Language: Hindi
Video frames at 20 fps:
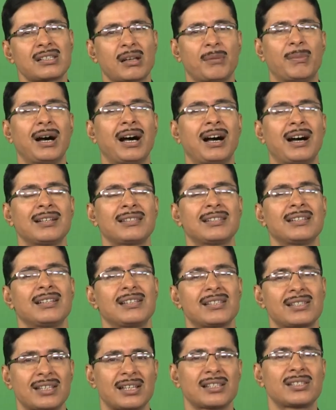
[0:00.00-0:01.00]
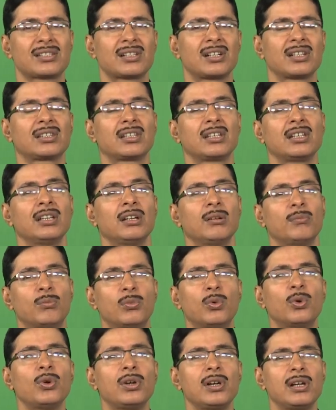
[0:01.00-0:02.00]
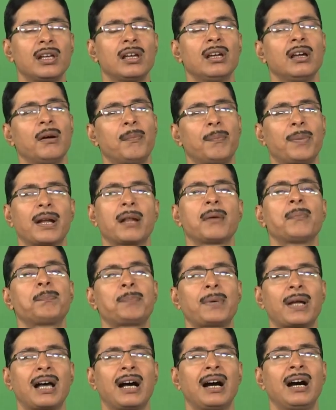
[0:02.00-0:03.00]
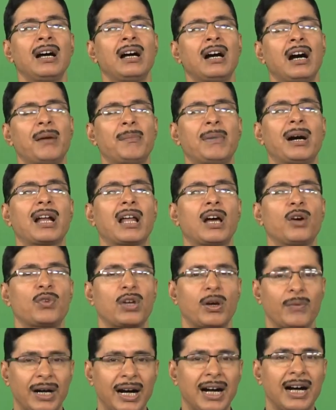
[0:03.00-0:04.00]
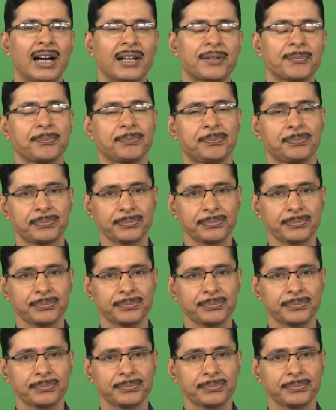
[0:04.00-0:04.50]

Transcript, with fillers: समाज संस्कृति मूल्य परंपरा हमारा व्यवहार